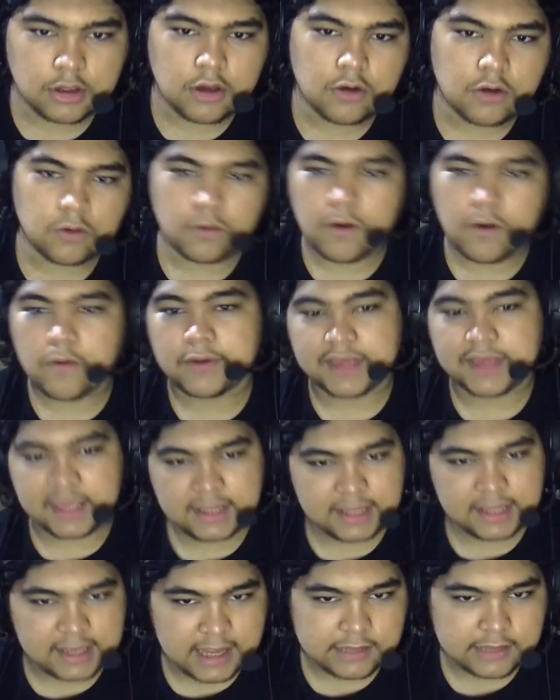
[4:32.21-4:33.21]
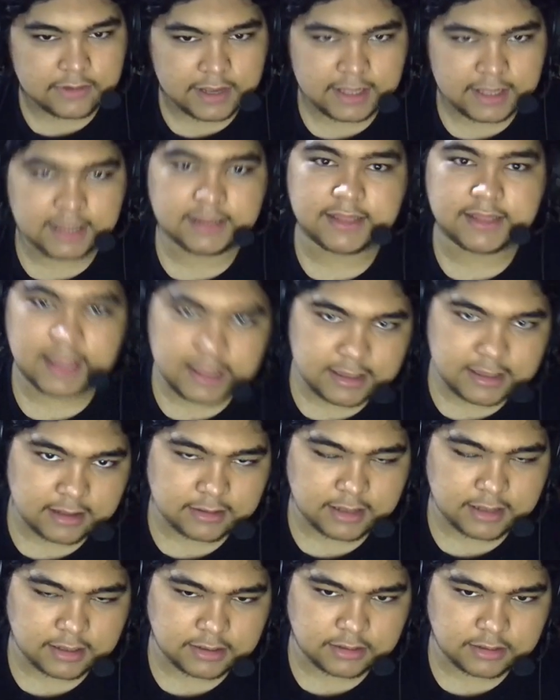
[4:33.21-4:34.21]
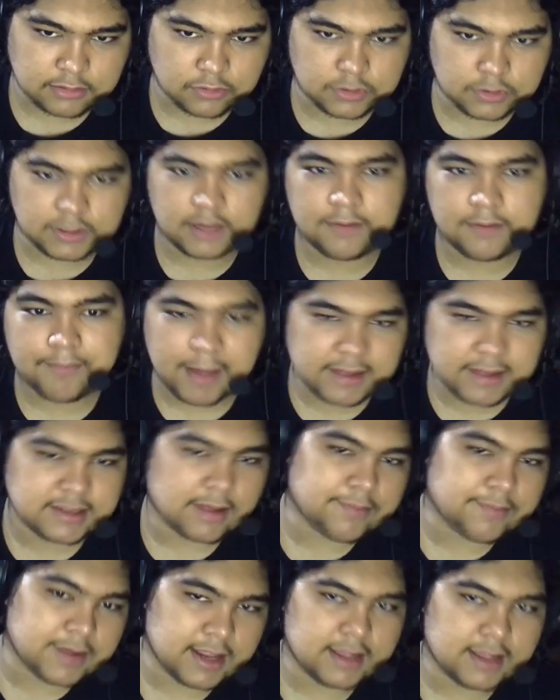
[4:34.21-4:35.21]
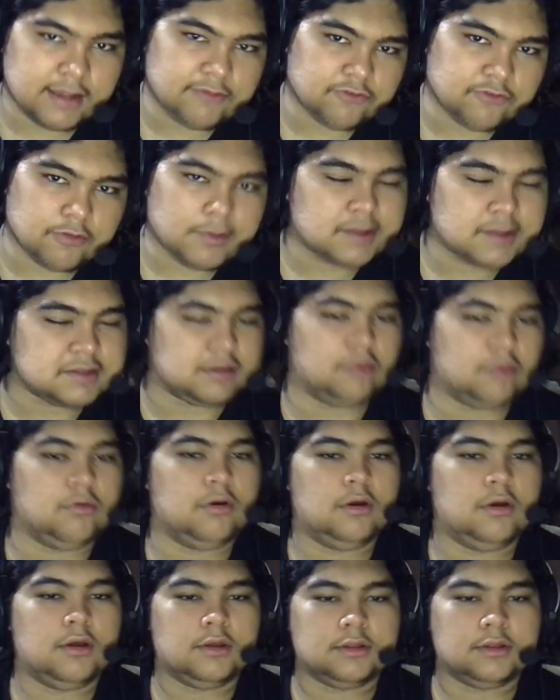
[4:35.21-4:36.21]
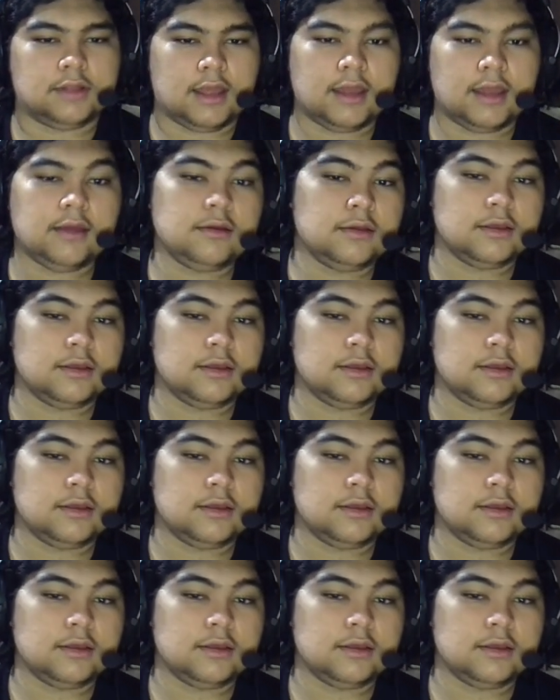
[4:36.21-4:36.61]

ou alguém ligado a ele ter esse acesso a esse roteiro e passar para ele a informação. Né?